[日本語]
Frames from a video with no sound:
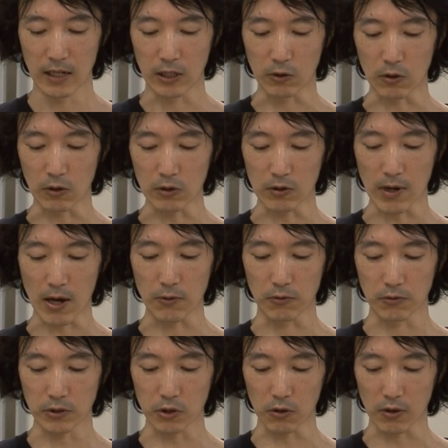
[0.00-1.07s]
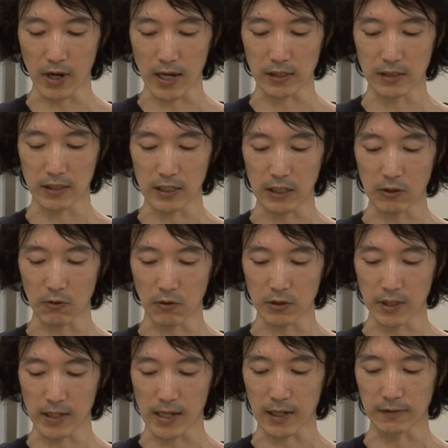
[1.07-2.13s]
被告は嘘が突き通
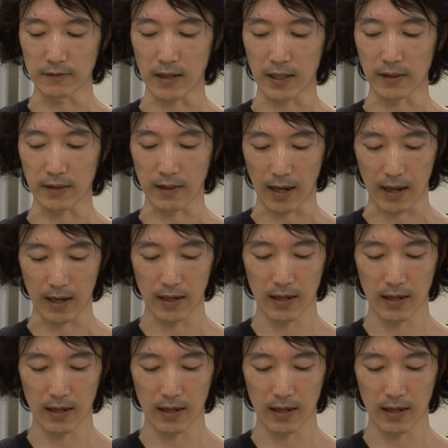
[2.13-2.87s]
せなくなった。